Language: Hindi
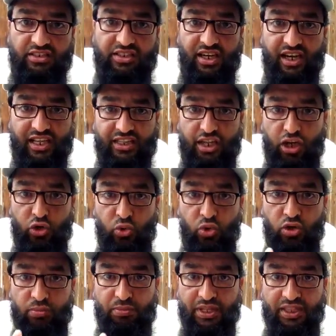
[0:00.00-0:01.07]
जिल्ला तक
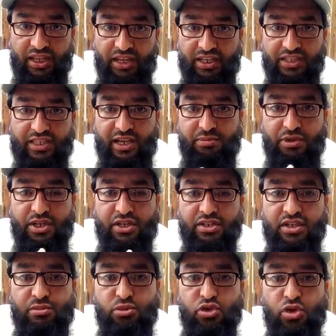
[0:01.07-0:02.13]
कोई बंदा किसा अपने
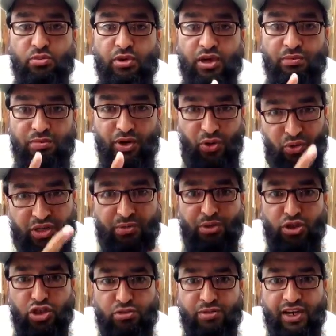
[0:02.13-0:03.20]
किसा मुसलमान प्रभु की
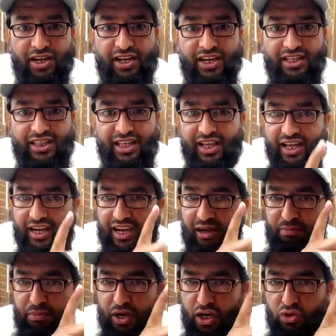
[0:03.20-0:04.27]
मदद में लगा रहता है
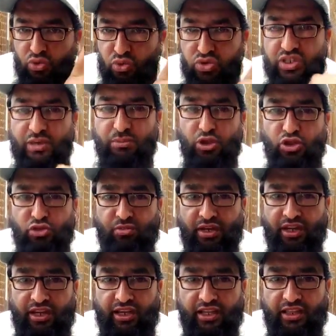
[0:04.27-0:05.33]
अल्लाह पाक उसकी मदद
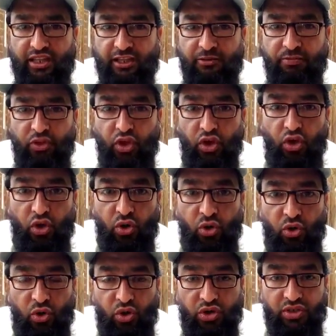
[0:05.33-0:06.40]
में लगे रहते हैं
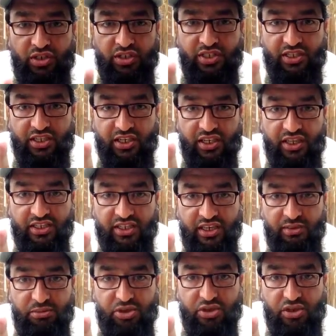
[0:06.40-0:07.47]
और इसी तरीके से
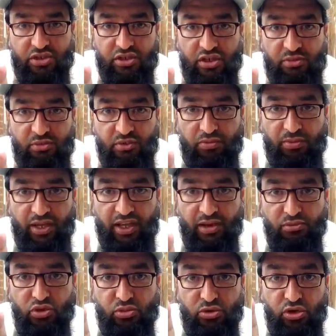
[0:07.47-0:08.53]
नबी वसल्लम ने
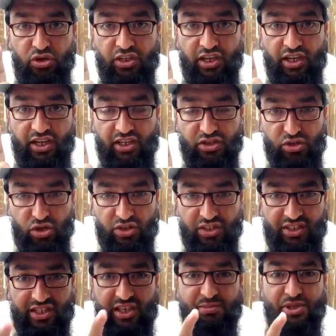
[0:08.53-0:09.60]
फरमाया मोमिनों ने यह खसलत
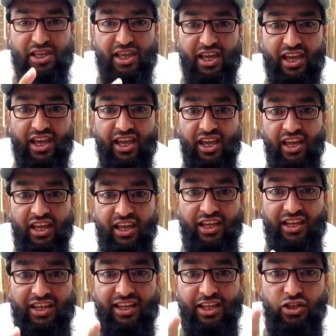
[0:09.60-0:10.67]
ये भी है
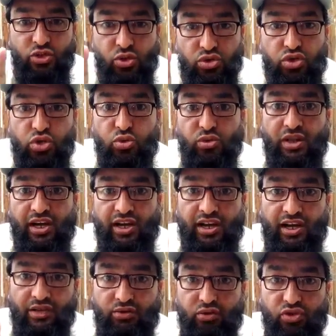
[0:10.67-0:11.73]
कि यो
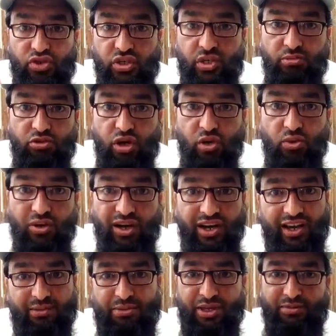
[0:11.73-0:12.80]
सरुनाफुसम
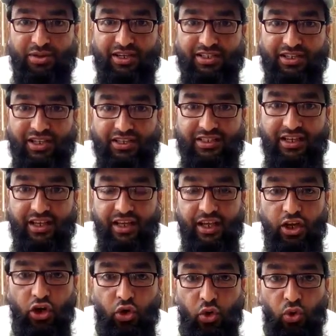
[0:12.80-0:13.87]
वलौकान बेहम खसासा
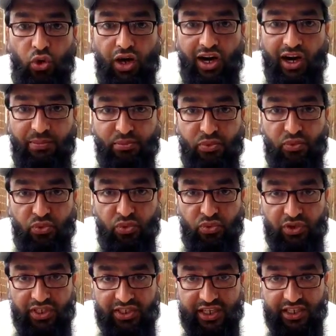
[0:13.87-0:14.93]
वो आप
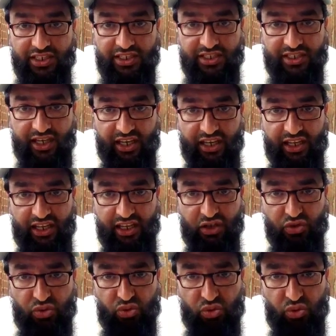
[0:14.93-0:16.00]
किसी चीज़ ने
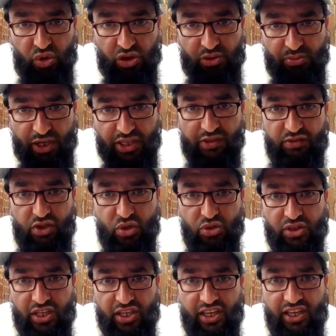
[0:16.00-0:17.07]
ज़रूरतमंद भी
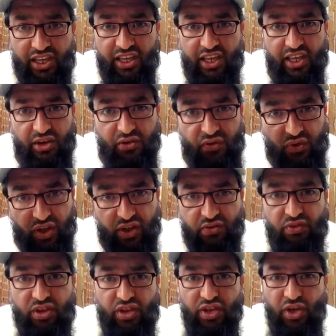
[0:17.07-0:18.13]
होते हैं
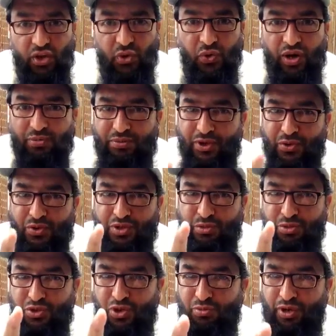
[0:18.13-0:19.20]
फिर भी वो अपने
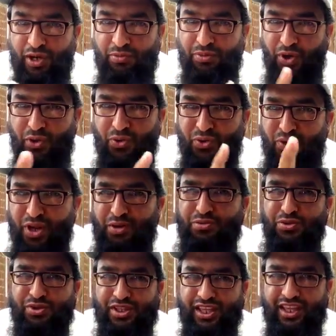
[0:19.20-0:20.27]
गुस्सा मुसलमान पराओ को नहीं
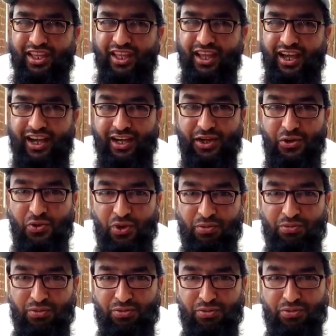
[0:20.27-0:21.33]
भूलते अगर कोई